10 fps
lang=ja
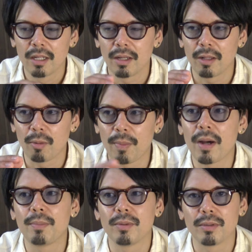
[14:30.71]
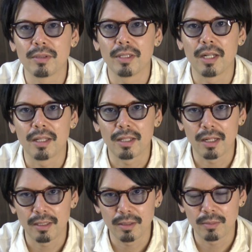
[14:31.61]
えーとパープル入れて
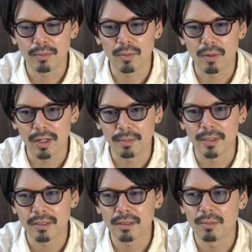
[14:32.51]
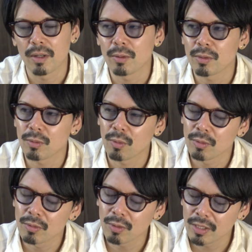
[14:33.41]
たりもありますあの人
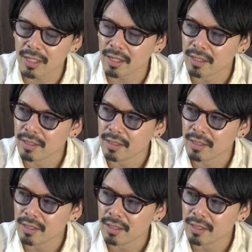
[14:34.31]
本当にね